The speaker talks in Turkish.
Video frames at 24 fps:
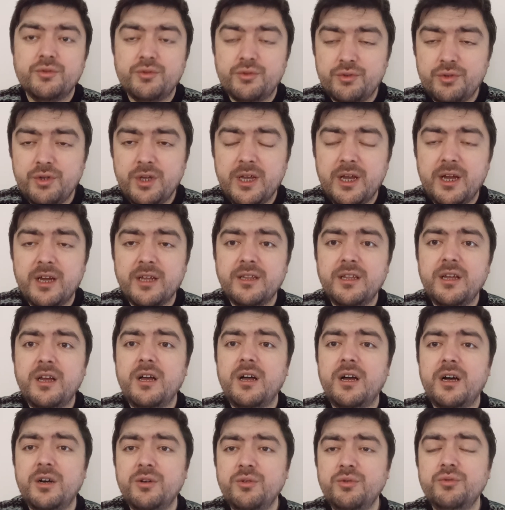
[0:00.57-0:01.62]
Rüyada
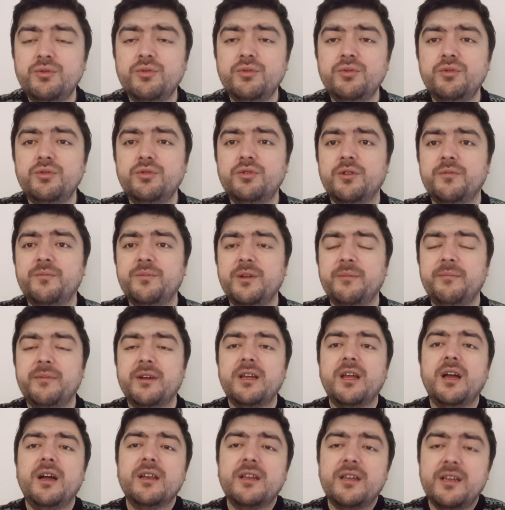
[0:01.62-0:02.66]
ahududu
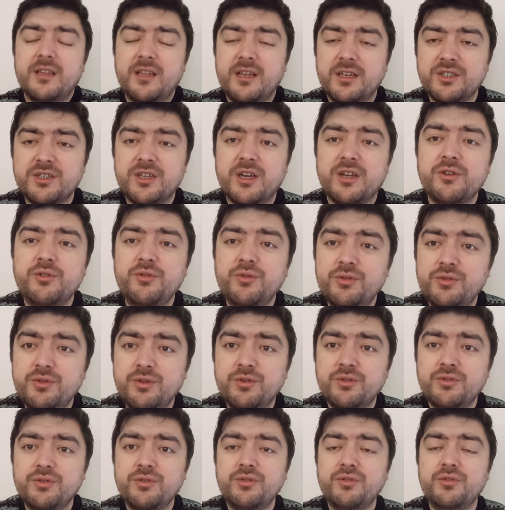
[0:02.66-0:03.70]
toplamak arkadaşlar
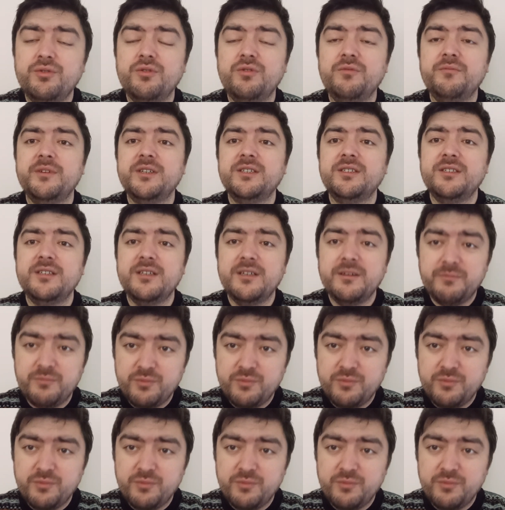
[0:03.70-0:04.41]
yüzünüzün gülmesi,